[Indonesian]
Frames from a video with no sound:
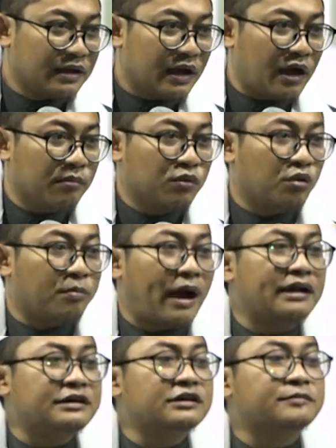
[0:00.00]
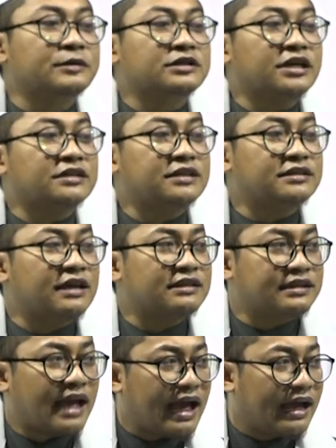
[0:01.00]
namun pada putih
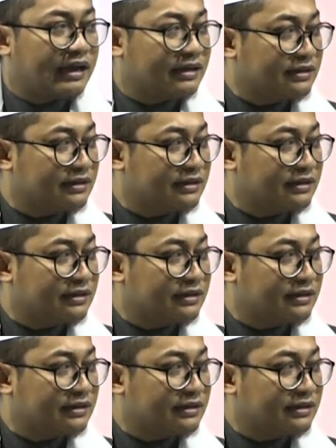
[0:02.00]
sesatia